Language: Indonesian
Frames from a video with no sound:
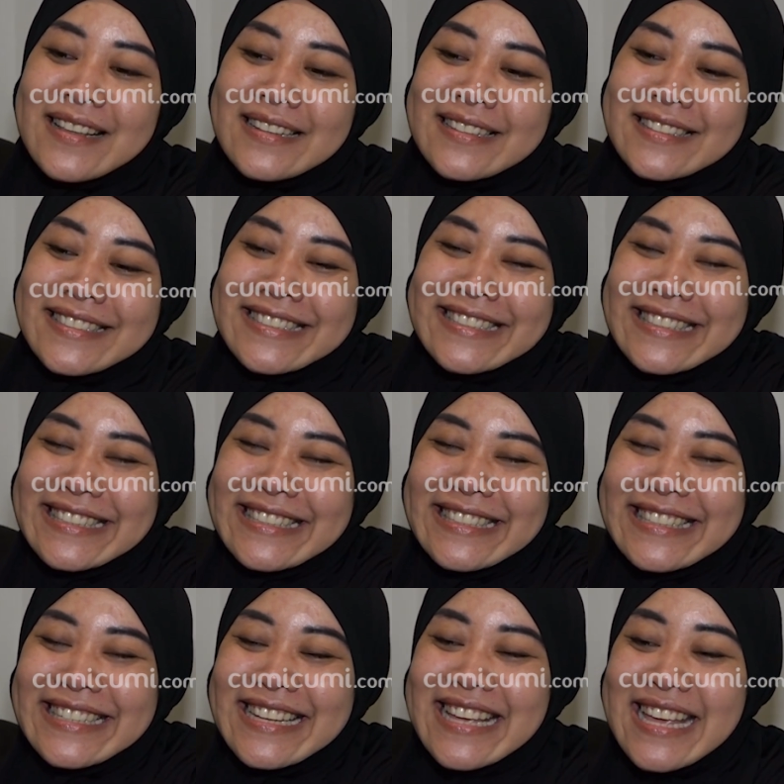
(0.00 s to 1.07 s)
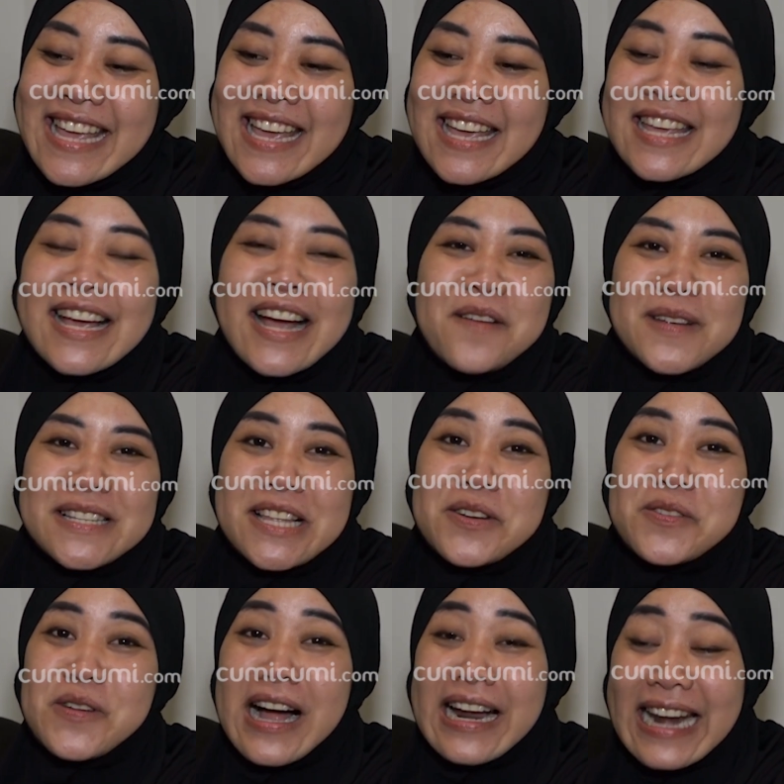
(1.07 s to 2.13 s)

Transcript: ngabisin ya ngabisin uang